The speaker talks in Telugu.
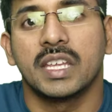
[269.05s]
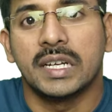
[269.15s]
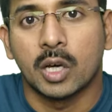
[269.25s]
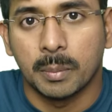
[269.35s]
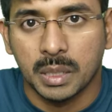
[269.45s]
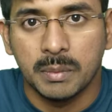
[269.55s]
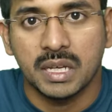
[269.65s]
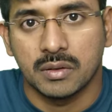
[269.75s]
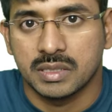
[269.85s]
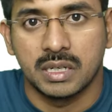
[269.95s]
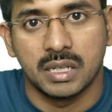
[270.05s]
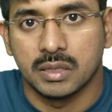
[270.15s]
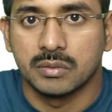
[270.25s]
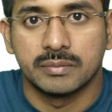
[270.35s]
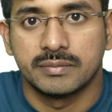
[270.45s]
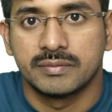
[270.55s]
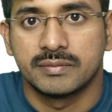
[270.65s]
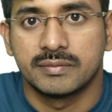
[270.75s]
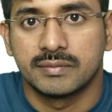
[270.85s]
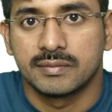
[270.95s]
ఈ టాపిక్ మీకు అవసరం లేదు
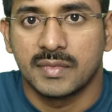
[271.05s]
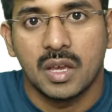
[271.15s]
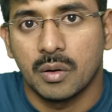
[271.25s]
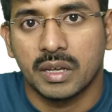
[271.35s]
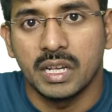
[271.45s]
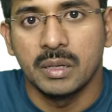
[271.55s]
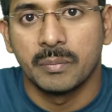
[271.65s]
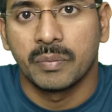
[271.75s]
ఓకేనా